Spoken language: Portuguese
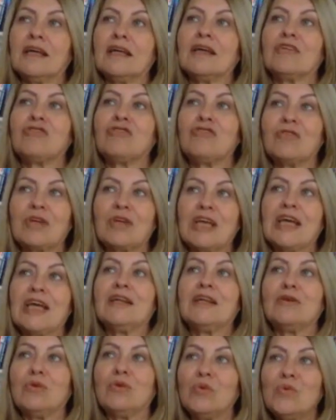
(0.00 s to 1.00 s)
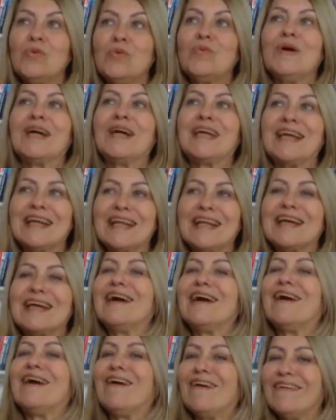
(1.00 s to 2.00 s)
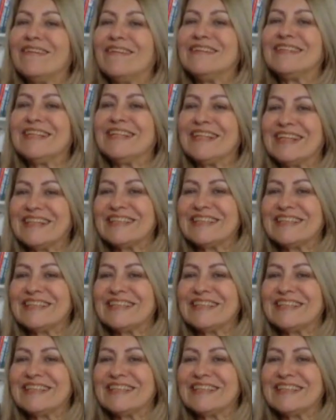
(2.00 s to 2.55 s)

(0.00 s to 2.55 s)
Acho que é lua, que legal, né?